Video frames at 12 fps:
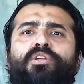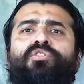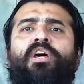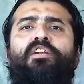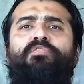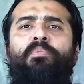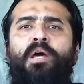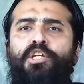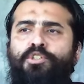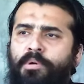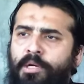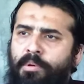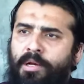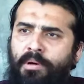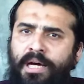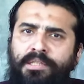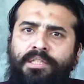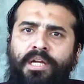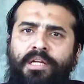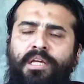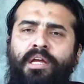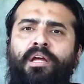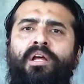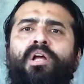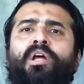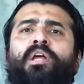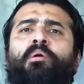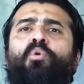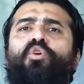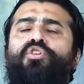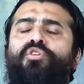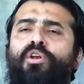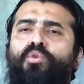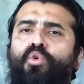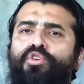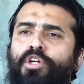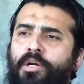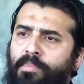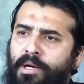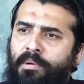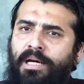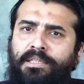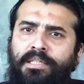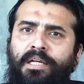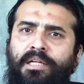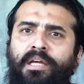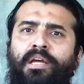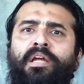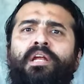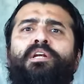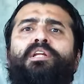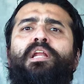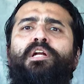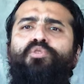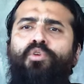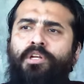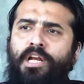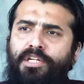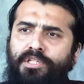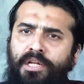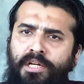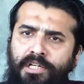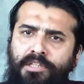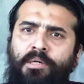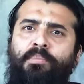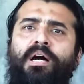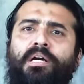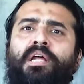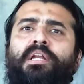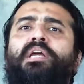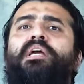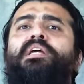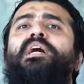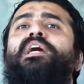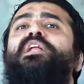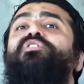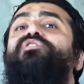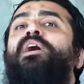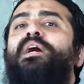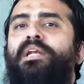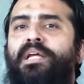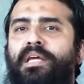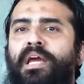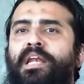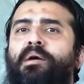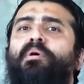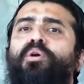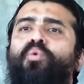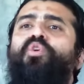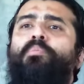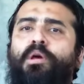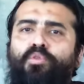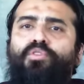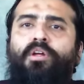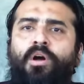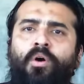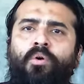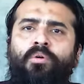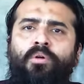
सेल्फ मैनेजमेंट बर्बाद करके इमोशनल क्वेश्चन बर्बाद करके इंटेलेक्चुअल रैशनैलिटी तबाह करके ही अगर इंसान ने कहना भाई हूं मैं सिखाओ